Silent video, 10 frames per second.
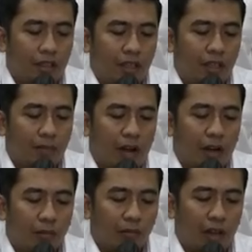di
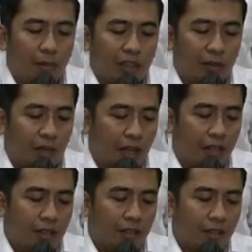Barum
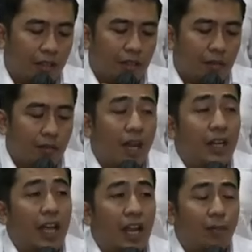89
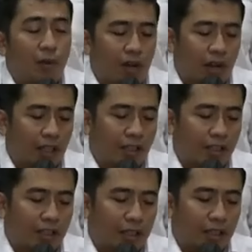pengenalan progres
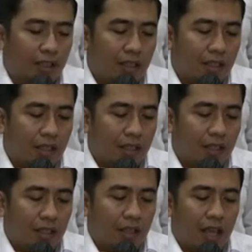
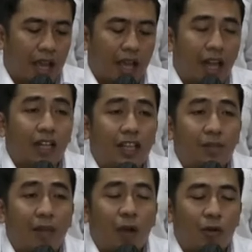
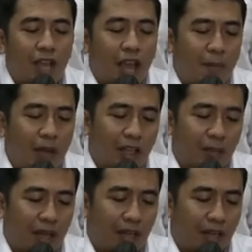akan dibangunnya
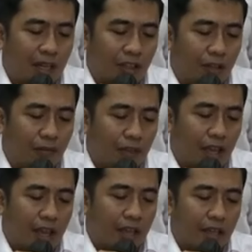apartemen
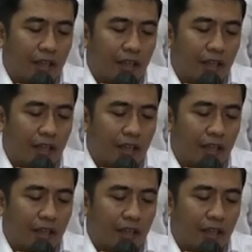Estopia,